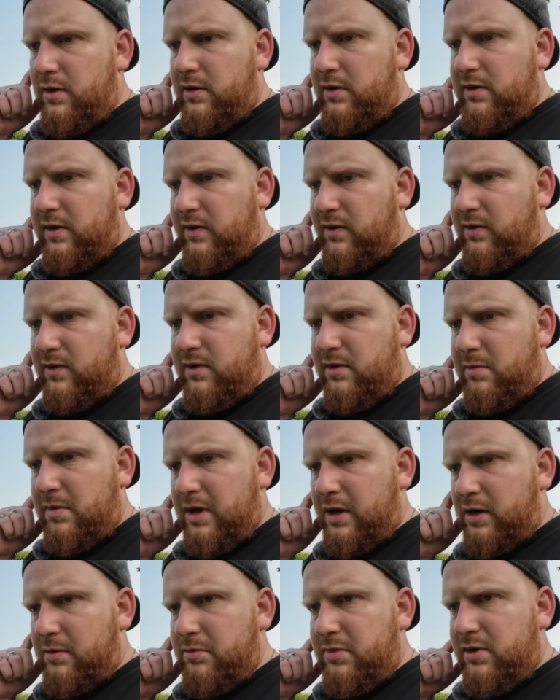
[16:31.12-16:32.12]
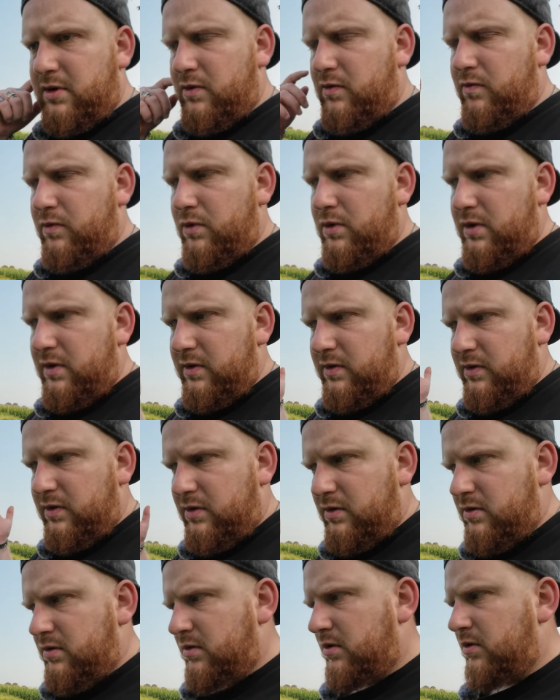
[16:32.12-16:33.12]
äh, dass es eine Markenbindung wohl
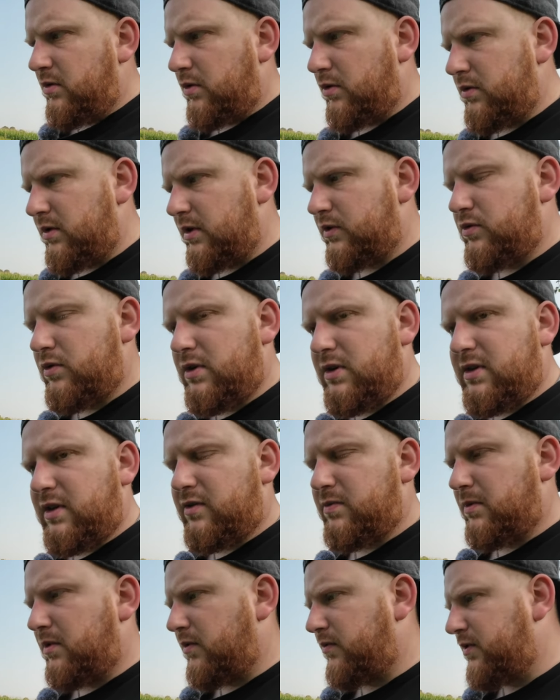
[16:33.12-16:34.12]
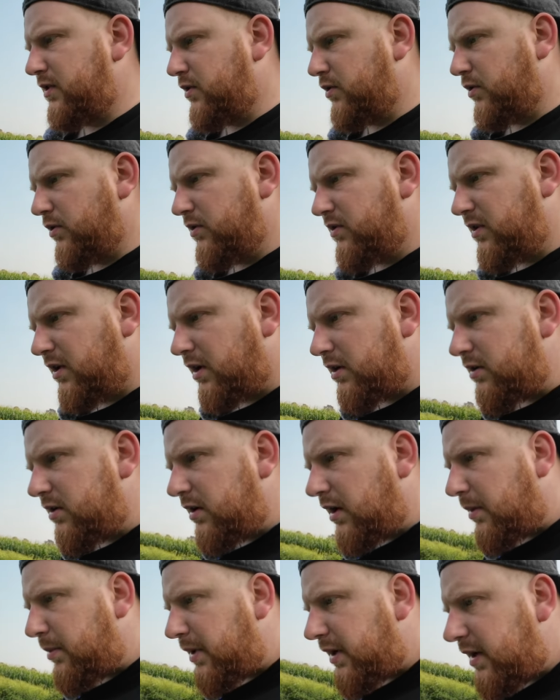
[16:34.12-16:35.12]
ist und natürlich, dass man auf die Größe
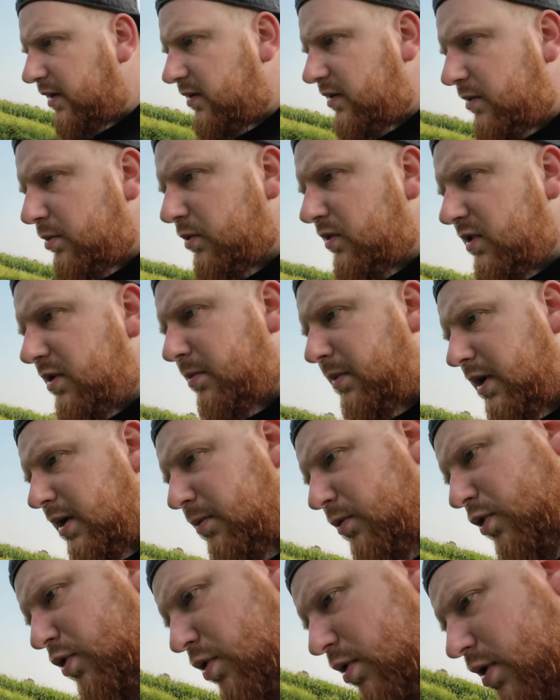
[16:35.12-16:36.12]
achtet. Aber jetzt muss ich mal eben